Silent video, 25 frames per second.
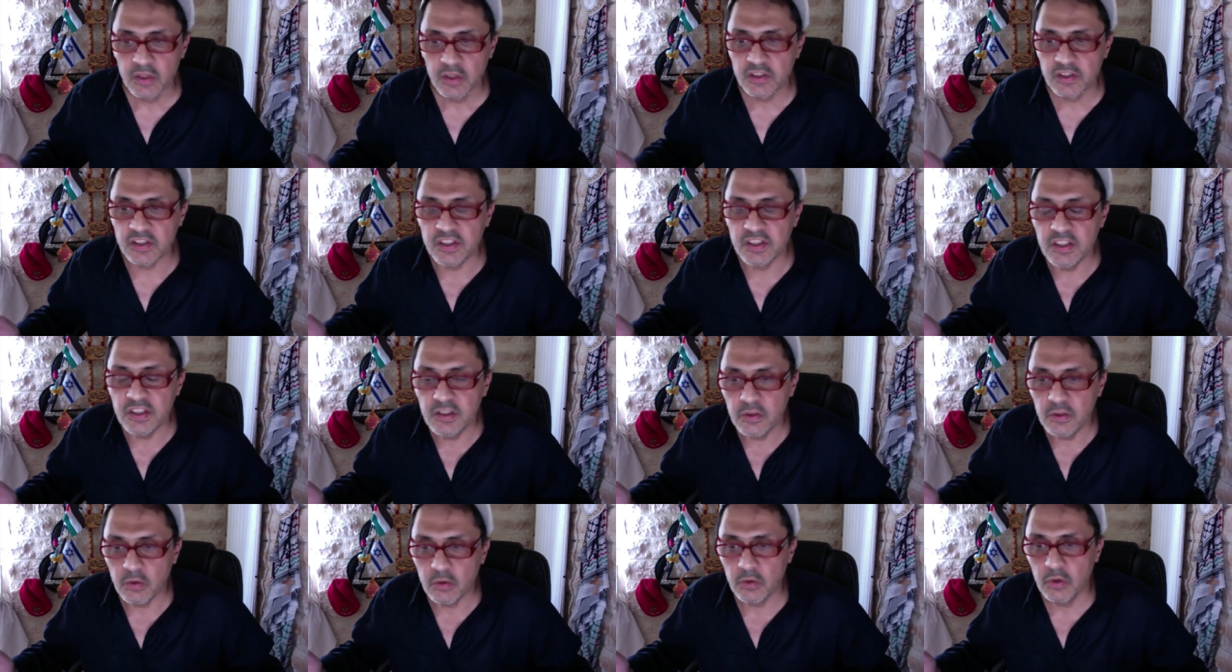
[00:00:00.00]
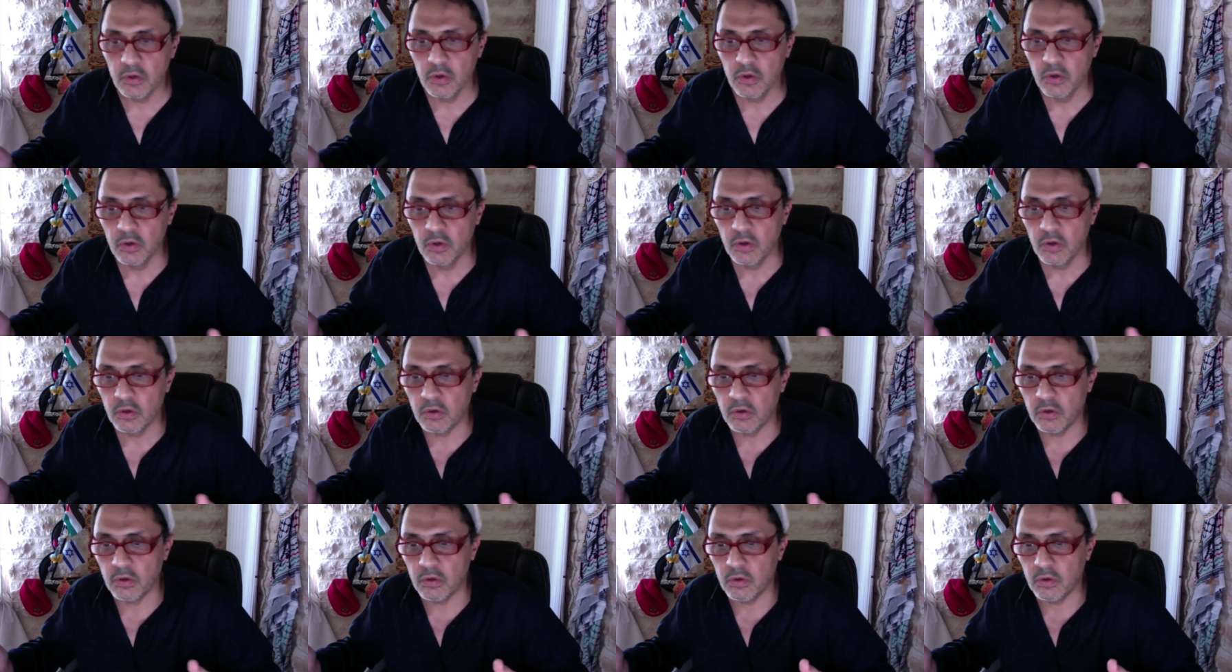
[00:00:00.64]
qui,
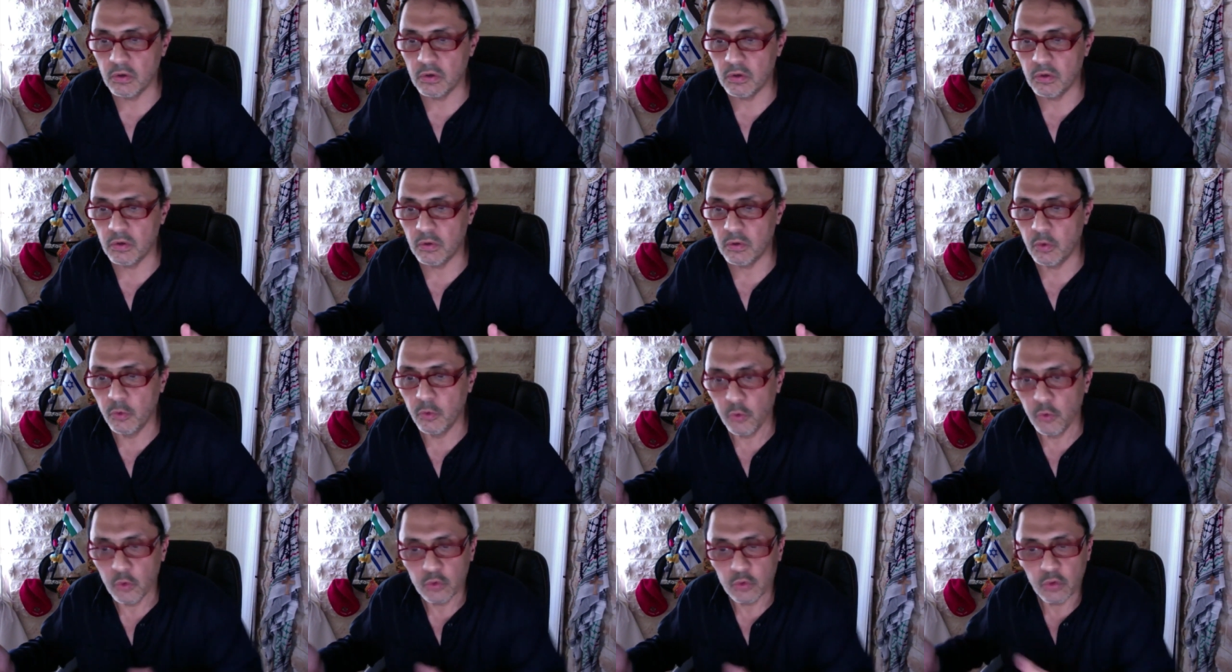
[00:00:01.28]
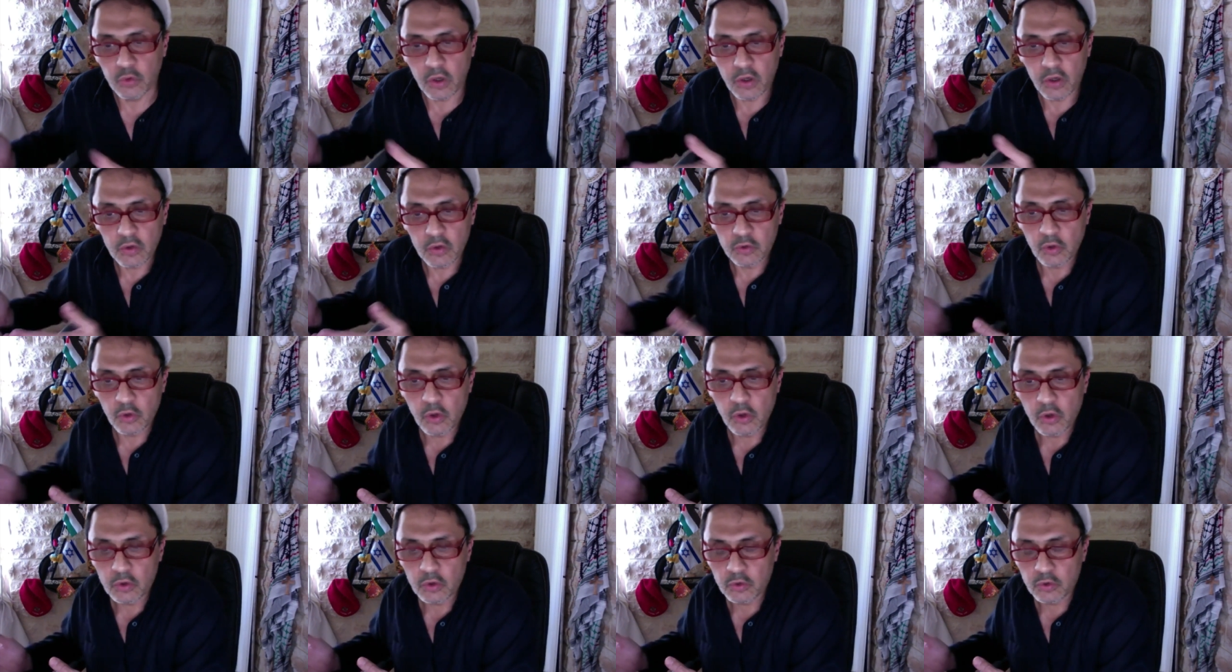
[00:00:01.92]
au nom de leur, de